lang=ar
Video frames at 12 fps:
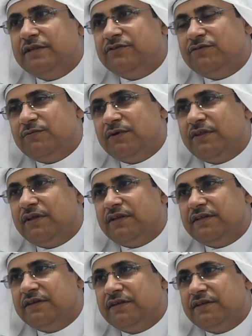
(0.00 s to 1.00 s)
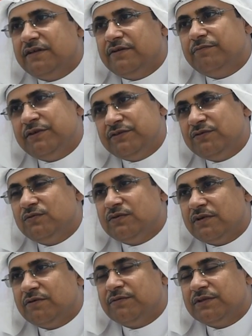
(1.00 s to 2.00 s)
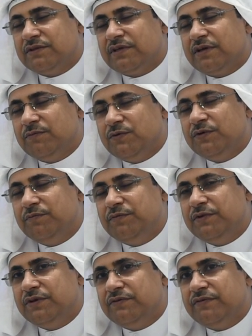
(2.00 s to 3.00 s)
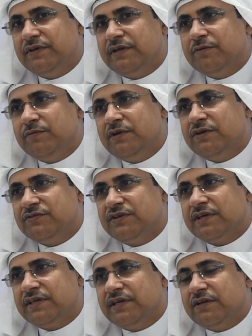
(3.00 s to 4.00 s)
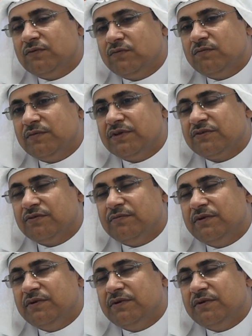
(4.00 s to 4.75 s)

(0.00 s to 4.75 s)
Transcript: تجربة أثرية مجلس الوزراء منطقة مهمة فبلا شك يعني والمنصب